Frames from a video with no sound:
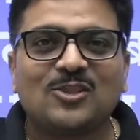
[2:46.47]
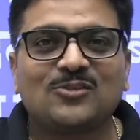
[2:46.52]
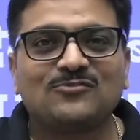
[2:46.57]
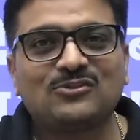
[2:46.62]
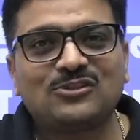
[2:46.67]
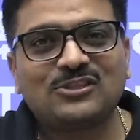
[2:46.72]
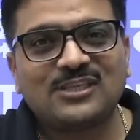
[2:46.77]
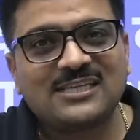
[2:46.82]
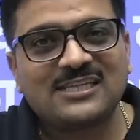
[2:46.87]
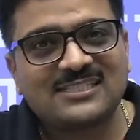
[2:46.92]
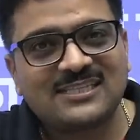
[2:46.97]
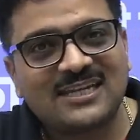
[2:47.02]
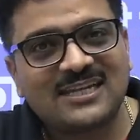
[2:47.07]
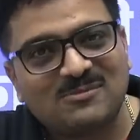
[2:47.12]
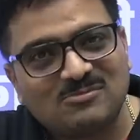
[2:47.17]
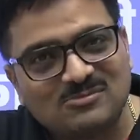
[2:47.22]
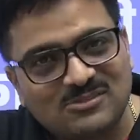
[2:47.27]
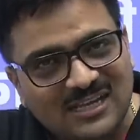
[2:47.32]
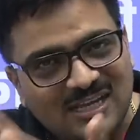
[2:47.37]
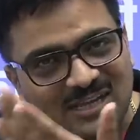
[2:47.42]
तो वो 30 दिन
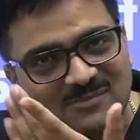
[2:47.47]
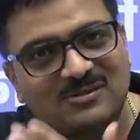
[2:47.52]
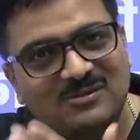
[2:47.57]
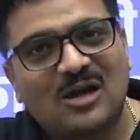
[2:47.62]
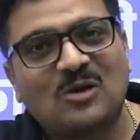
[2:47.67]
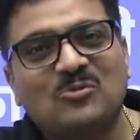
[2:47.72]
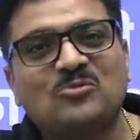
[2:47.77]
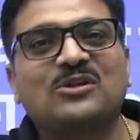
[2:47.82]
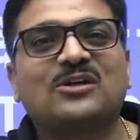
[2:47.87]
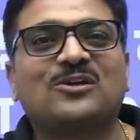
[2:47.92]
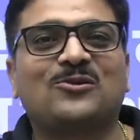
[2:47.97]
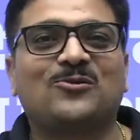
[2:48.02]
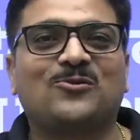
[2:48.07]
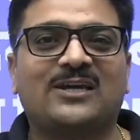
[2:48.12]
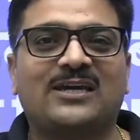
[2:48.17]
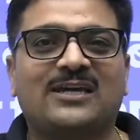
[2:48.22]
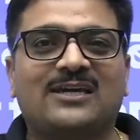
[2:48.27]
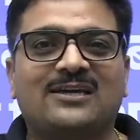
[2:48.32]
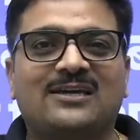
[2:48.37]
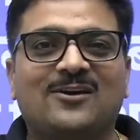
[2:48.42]
कब से कब काउंट
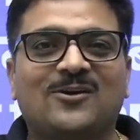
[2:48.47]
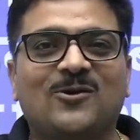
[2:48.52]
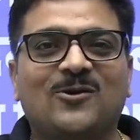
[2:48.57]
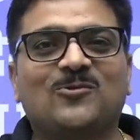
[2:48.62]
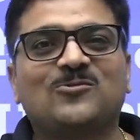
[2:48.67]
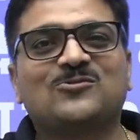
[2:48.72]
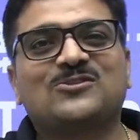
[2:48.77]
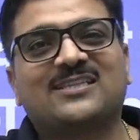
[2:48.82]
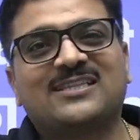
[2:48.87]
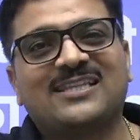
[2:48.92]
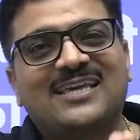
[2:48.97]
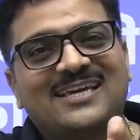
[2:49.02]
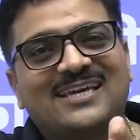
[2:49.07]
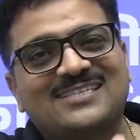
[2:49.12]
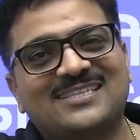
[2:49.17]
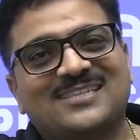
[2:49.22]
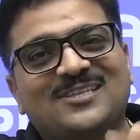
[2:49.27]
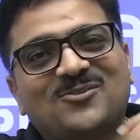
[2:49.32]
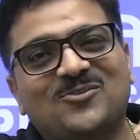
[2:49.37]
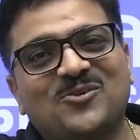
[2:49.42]
करोगे हो सकता है
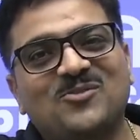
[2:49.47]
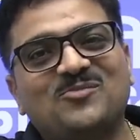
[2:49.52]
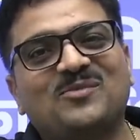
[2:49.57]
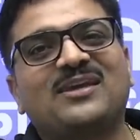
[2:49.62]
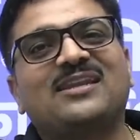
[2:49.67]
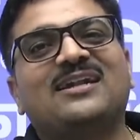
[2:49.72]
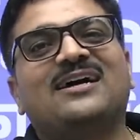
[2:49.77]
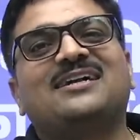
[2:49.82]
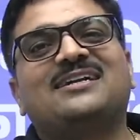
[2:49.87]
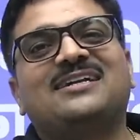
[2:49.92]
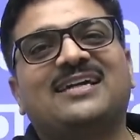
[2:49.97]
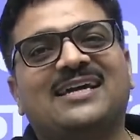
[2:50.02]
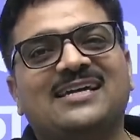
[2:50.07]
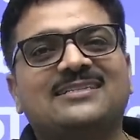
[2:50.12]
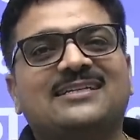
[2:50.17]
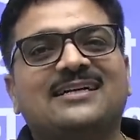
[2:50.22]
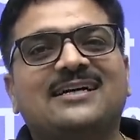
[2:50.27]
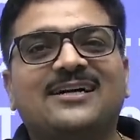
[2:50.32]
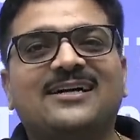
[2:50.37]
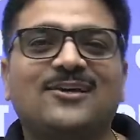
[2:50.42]
किसी दिन कोई महीना
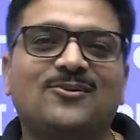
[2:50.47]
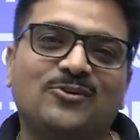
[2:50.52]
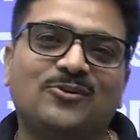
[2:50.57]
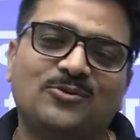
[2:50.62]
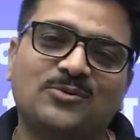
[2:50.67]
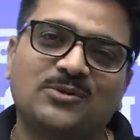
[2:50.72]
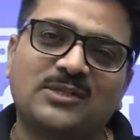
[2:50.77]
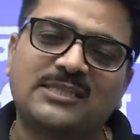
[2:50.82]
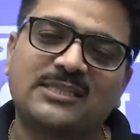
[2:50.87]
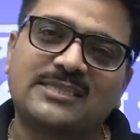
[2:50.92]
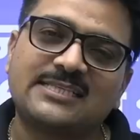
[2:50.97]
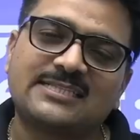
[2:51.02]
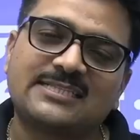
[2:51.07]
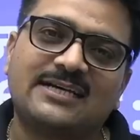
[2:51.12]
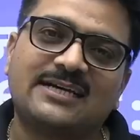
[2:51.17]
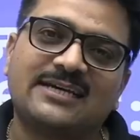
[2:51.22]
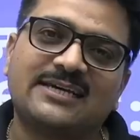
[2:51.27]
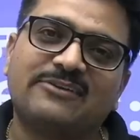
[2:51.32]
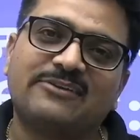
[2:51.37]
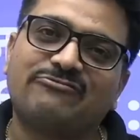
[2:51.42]
28 का आ गया कोई उनतीस
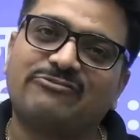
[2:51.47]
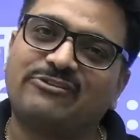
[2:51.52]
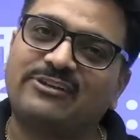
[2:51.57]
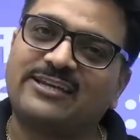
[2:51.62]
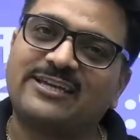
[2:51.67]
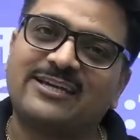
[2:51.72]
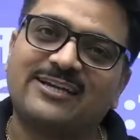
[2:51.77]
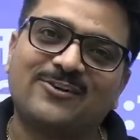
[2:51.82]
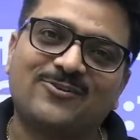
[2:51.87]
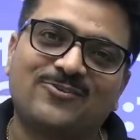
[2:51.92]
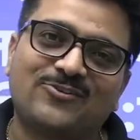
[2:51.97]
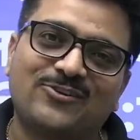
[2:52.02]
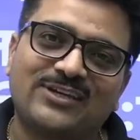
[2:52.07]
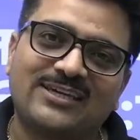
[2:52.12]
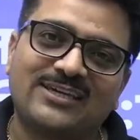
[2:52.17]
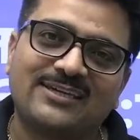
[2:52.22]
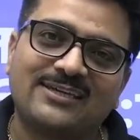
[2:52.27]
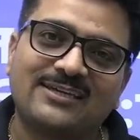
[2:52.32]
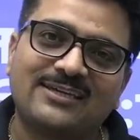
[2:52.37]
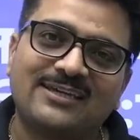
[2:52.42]
का आ गया फिर क्या
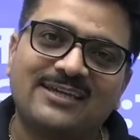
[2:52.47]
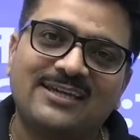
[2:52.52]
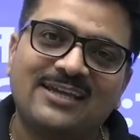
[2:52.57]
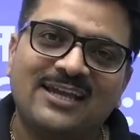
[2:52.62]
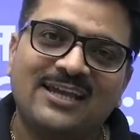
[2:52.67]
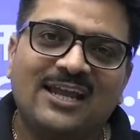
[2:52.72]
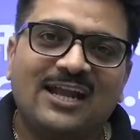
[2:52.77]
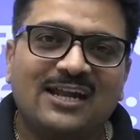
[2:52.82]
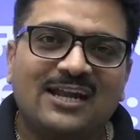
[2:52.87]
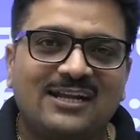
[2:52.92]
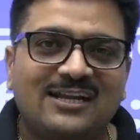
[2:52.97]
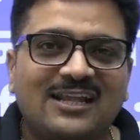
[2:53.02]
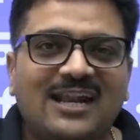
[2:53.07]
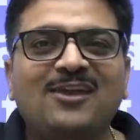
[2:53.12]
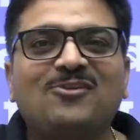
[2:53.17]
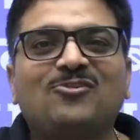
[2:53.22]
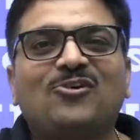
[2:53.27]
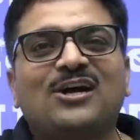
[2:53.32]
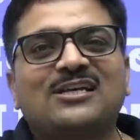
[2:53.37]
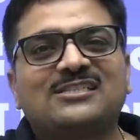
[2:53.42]
करोगे
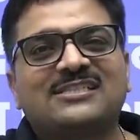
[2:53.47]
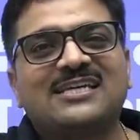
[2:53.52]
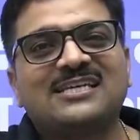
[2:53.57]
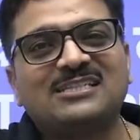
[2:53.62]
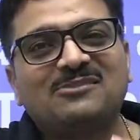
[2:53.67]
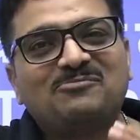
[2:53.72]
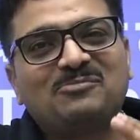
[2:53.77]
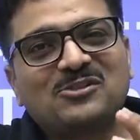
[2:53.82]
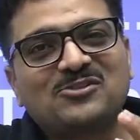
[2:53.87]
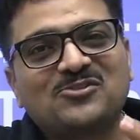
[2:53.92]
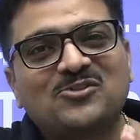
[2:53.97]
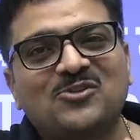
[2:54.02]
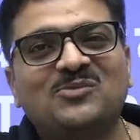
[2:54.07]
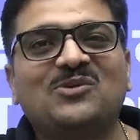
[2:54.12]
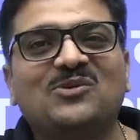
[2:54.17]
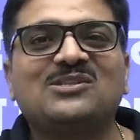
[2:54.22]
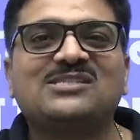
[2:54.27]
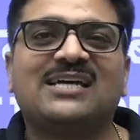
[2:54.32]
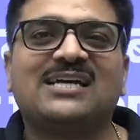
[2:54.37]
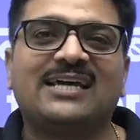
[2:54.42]
ट्राई को ऐसे ऐसे प्रश्नों
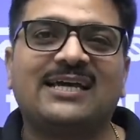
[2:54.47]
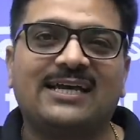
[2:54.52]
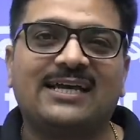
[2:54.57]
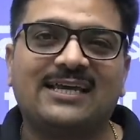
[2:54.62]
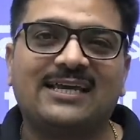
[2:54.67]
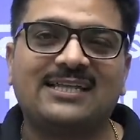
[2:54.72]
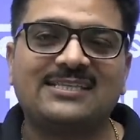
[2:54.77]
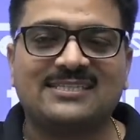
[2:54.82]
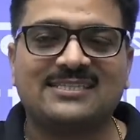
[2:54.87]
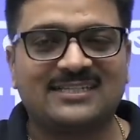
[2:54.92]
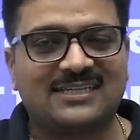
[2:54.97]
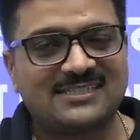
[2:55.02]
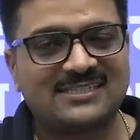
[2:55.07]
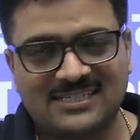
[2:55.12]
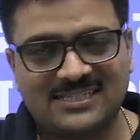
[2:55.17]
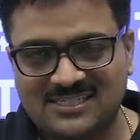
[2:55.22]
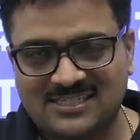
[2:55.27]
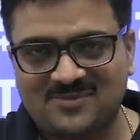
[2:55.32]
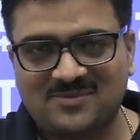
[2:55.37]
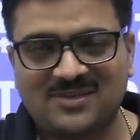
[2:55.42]
में उलझाया गया जिनका
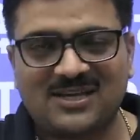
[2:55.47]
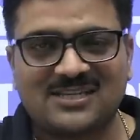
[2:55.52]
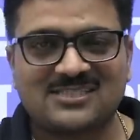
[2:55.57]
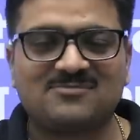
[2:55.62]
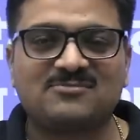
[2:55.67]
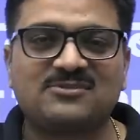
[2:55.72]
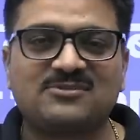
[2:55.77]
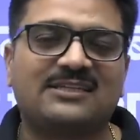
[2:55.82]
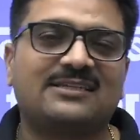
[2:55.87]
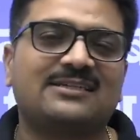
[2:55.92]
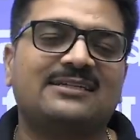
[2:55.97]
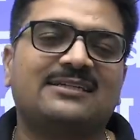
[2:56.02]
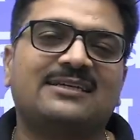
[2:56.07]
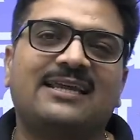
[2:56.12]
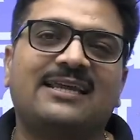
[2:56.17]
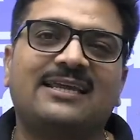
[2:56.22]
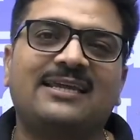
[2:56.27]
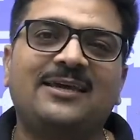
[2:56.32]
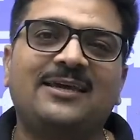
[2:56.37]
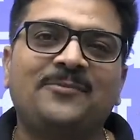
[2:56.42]
सेशन में आज हम जिक्र
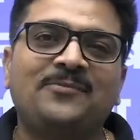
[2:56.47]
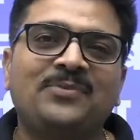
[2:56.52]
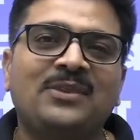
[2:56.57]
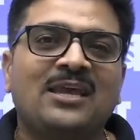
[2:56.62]
करेंगे